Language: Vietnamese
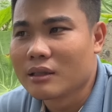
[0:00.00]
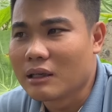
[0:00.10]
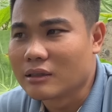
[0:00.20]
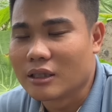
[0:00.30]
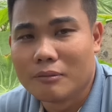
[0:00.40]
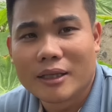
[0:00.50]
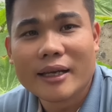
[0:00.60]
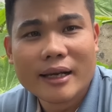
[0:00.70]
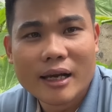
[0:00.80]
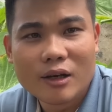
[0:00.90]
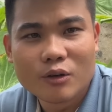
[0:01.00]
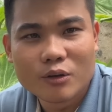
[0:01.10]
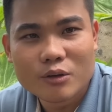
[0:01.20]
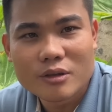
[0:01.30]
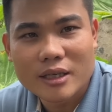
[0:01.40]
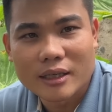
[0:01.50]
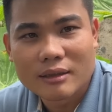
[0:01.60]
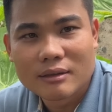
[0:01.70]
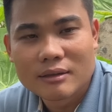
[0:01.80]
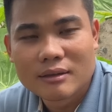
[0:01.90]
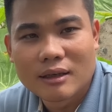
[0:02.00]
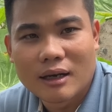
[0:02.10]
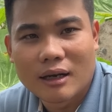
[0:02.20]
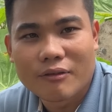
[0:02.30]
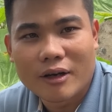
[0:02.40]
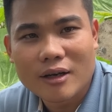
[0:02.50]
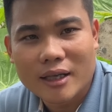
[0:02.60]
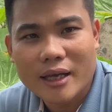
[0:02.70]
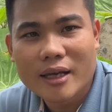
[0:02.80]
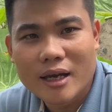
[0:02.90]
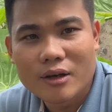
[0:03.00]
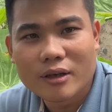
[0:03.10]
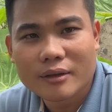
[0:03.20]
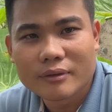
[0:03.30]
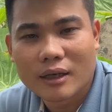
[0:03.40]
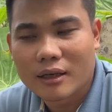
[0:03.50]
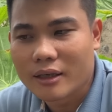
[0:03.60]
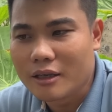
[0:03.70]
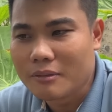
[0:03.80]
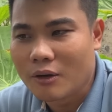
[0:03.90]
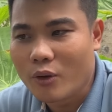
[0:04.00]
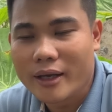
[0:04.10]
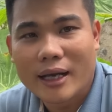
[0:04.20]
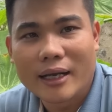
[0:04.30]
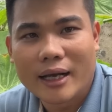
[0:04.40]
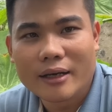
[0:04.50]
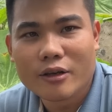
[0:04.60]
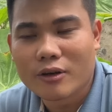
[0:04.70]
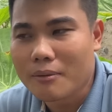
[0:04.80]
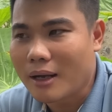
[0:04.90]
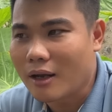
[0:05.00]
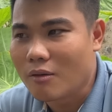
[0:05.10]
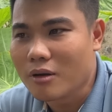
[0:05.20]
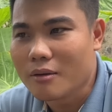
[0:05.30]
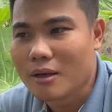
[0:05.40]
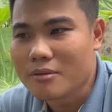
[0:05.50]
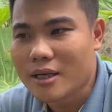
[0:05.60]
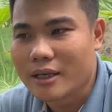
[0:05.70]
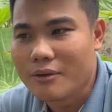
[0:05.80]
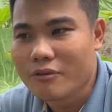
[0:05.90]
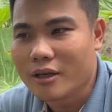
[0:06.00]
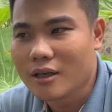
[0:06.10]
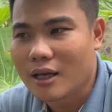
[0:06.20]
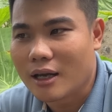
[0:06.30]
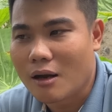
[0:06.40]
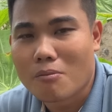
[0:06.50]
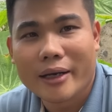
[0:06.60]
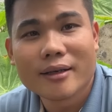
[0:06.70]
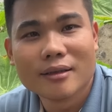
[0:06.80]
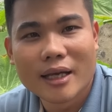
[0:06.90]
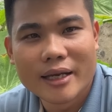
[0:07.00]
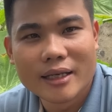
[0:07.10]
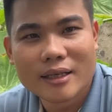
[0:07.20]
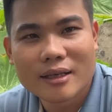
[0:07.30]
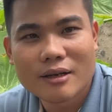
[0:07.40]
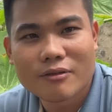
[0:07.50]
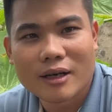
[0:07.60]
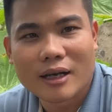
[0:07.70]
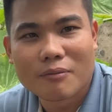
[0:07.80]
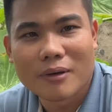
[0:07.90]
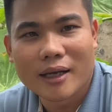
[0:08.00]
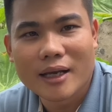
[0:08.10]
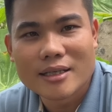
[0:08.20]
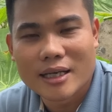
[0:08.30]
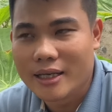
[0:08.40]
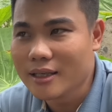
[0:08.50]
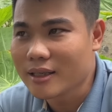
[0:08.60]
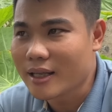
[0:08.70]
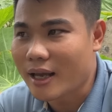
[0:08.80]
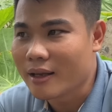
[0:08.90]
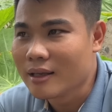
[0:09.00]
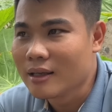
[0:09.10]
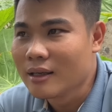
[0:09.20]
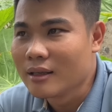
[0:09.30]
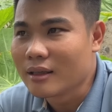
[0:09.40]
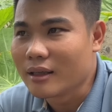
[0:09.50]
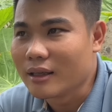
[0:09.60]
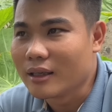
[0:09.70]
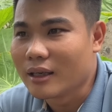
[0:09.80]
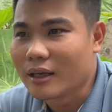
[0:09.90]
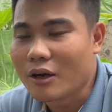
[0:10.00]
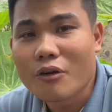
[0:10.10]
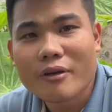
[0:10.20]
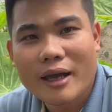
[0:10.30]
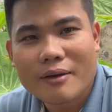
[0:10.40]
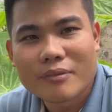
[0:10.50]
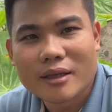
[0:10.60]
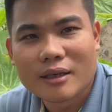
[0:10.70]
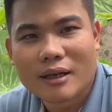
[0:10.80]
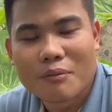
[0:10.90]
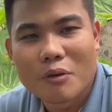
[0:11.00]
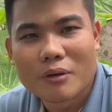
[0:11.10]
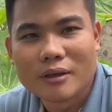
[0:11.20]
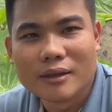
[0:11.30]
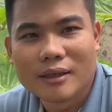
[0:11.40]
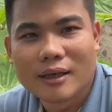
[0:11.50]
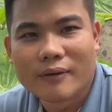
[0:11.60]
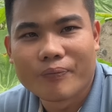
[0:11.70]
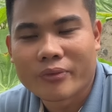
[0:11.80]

thật sự mà thấy ghê luôn cô chú anh chị à, phải nói là thấy ghê luôn á à, khi mà quay cận cảnh vô cái mặt ổng khi mà ổng trang điểm phải nói là ông bảy cương thi chứ không phải là ông bảy nghệ sĩ nữa cả nhà thì à, đối với em thì là một người à,